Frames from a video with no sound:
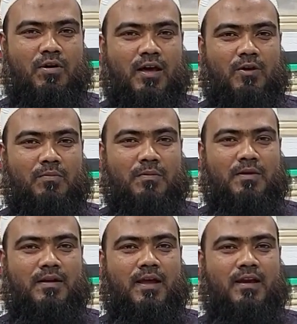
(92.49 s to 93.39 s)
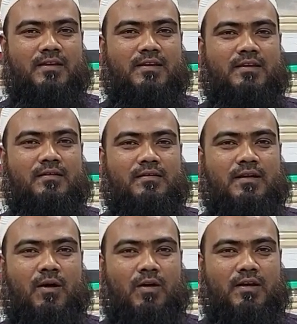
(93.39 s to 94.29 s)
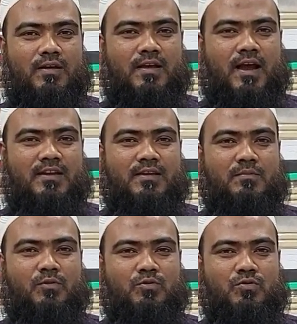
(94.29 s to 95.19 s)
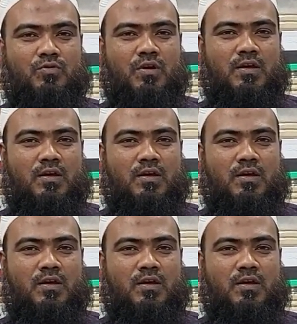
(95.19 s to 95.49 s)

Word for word: এবং আরো পাবেন খাঁটি গাওয়াঘি খাঁটি মধু